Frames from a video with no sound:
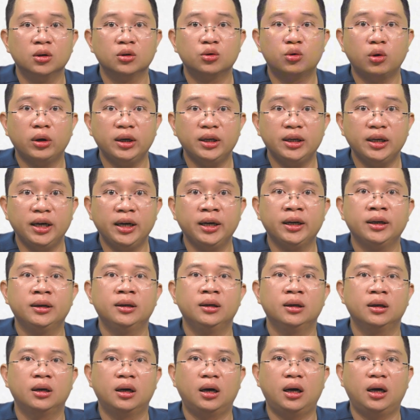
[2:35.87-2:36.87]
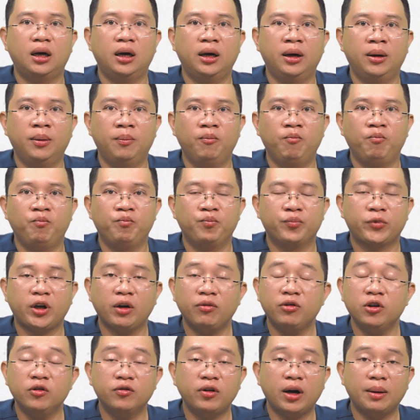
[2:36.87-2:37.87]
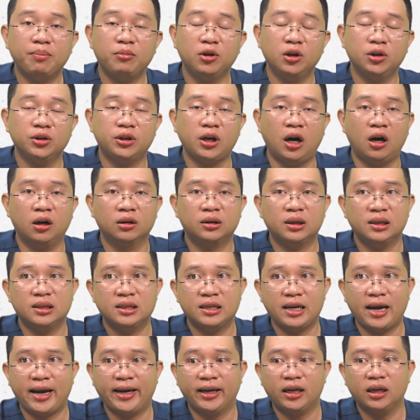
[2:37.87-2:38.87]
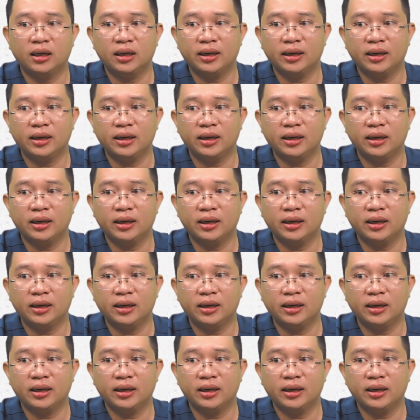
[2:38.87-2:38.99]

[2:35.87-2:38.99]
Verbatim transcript: tuy nhiên um, cái phương pháp lựa chọn TCA